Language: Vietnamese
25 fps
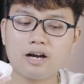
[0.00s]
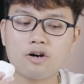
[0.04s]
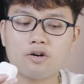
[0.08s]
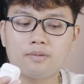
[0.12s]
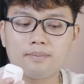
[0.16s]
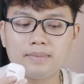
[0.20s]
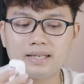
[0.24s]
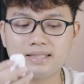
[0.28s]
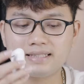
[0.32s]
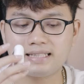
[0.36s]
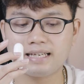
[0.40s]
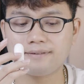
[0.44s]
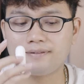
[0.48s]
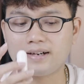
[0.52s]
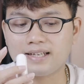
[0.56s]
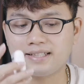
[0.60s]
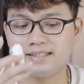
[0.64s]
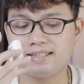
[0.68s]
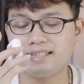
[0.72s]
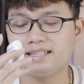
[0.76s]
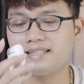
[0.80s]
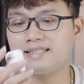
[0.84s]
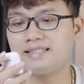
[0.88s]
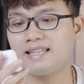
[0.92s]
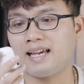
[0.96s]
theo mình sẽ phải
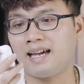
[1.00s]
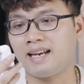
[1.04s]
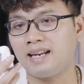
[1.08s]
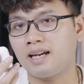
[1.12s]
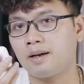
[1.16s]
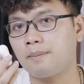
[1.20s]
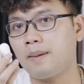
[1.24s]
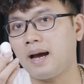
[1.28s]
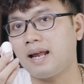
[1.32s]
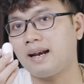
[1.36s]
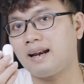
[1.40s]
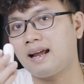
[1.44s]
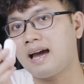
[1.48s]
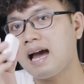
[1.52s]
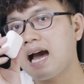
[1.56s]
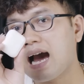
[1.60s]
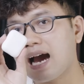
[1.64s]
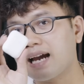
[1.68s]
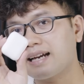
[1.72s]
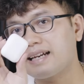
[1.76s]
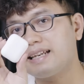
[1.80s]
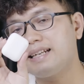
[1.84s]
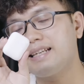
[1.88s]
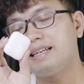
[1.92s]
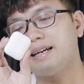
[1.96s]
chia sẻ đến các bạn
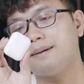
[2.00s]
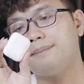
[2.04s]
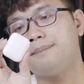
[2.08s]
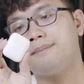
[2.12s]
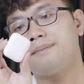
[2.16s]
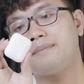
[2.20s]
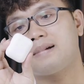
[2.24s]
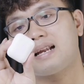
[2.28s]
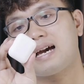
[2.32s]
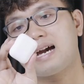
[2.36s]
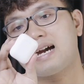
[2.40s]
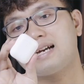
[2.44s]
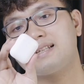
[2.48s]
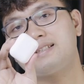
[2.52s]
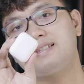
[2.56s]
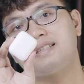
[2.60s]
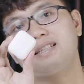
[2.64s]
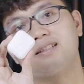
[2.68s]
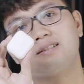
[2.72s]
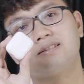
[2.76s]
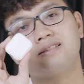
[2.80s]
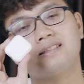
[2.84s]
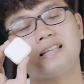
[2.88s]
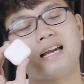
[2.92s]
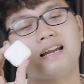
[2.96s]
hai cái điểm là
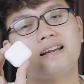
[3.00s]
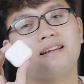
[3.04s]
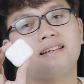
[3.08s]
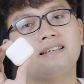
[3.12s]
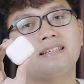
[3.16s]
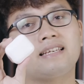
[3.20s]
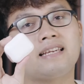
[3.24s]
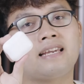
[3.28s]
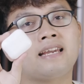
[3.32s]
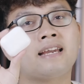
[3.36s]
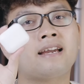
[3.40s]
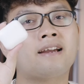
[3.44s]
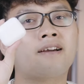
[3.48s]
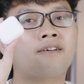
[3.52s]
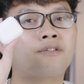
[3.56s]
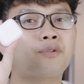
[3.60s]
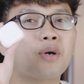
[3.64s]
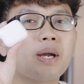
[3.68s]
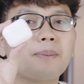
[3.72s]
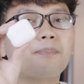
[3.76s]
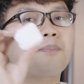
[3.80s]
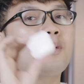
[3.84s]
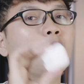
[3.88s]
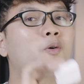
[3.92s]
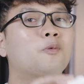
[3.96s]
chiếc tai nghe
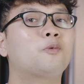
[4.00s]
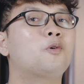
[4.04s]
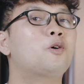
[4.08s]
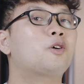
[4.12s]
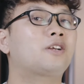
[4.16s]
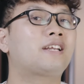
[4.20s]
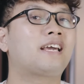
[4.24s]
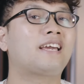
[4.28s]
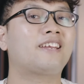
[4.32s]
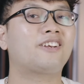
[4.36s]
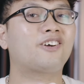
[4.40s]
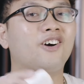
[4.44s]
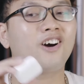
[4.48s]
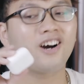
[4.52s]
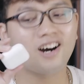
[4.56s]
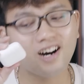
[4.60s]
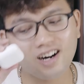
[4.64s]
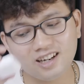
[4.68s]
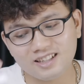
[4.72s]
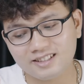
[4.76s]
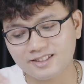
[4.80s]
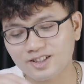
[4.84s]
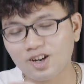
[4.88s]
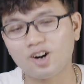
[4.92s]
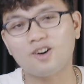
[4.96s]
Ref 11 này nó
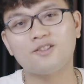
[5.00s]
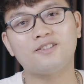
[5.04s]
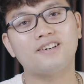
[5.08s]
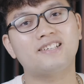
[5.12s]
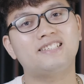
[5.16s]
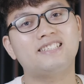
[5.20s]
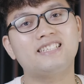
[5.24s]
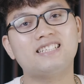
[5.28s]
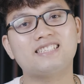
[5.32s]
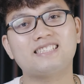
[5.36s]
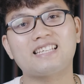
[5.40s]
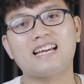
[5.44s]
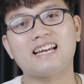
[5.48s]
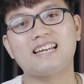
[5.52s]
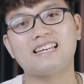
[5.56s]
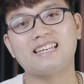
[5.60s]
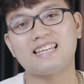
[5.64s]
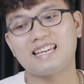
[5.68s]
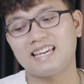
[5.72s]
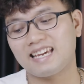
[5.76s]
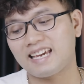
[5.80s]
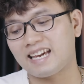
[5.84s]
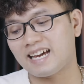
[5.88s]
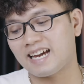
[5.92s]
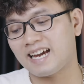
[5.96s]
hơn so với chiếc tai
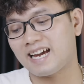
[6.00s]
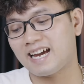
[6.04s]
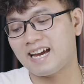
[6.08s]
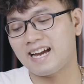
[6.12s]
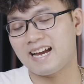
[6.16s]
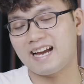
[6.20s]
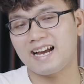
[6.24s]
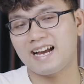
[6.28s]
nghe.